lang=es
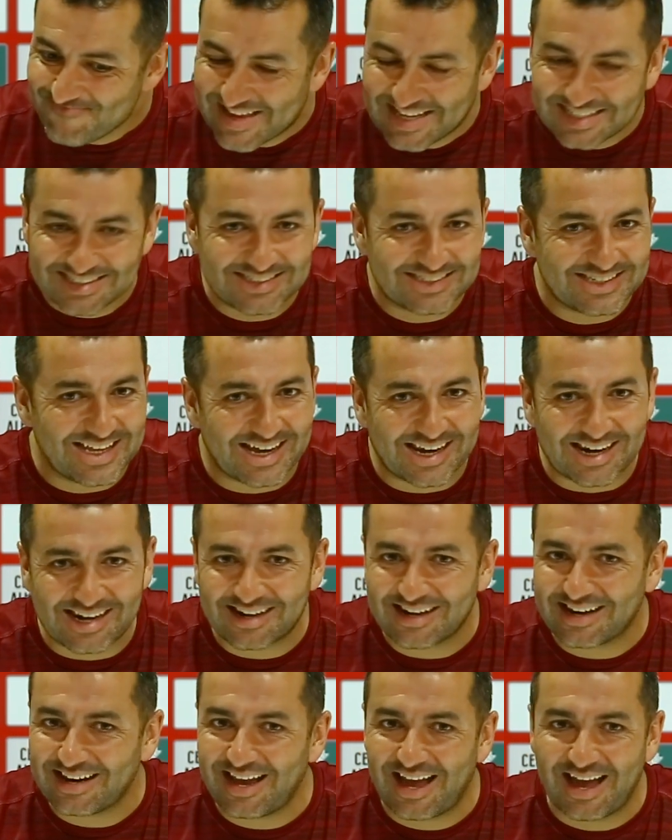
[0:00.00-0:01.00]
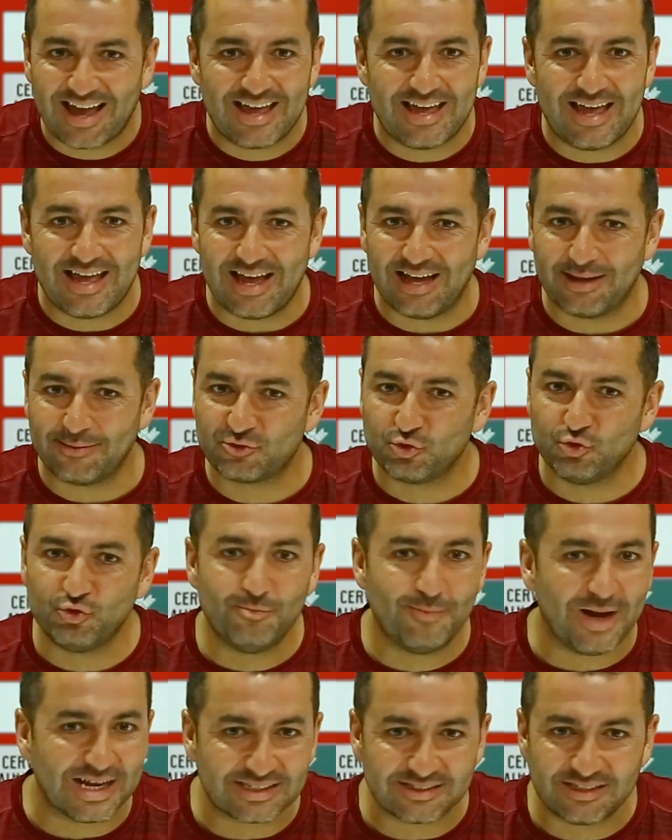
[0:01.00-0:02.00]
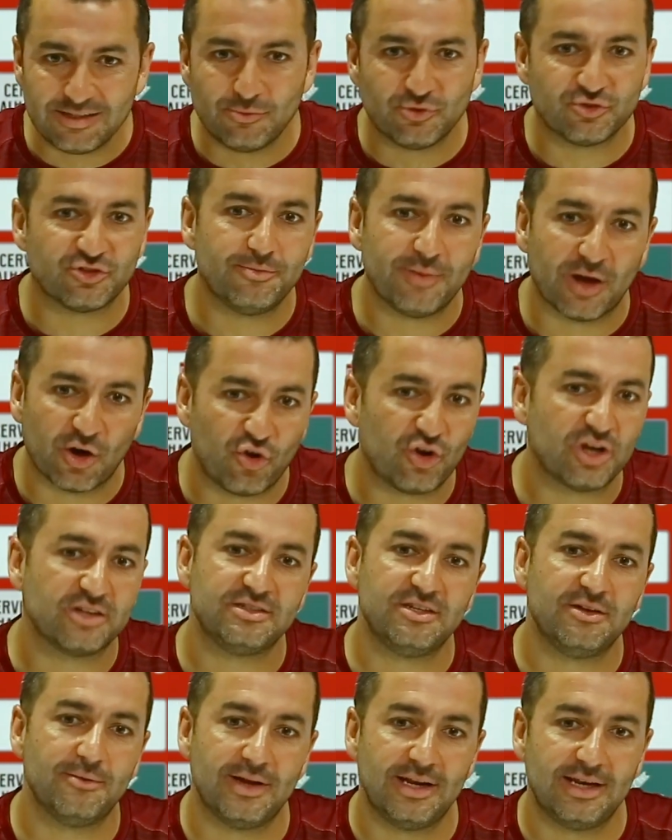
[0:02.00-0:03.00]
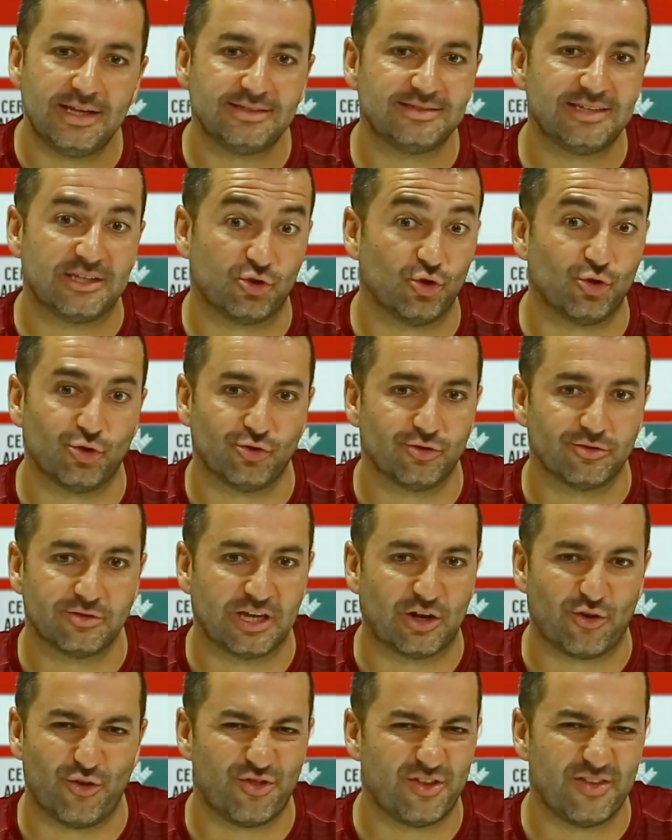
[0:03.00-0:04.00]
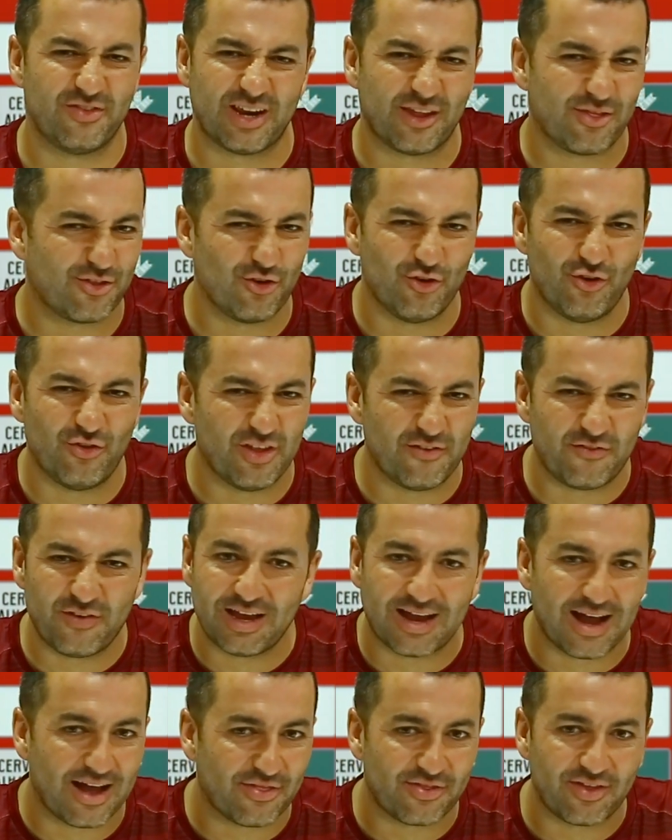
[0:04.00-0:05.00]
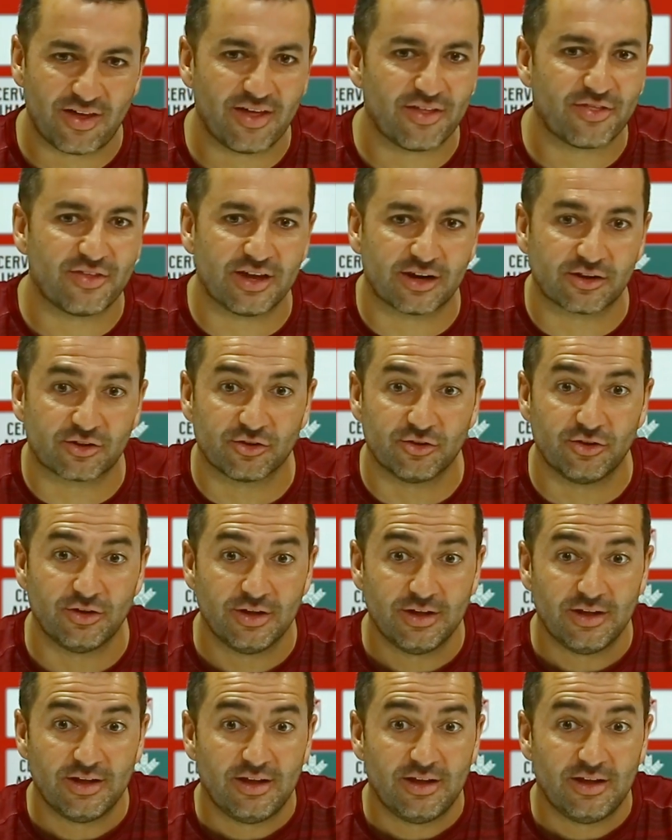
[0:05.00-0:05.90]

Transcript: estar a sus máximos y mejores niveles de todo, de concentración, de eficacia, de acierto.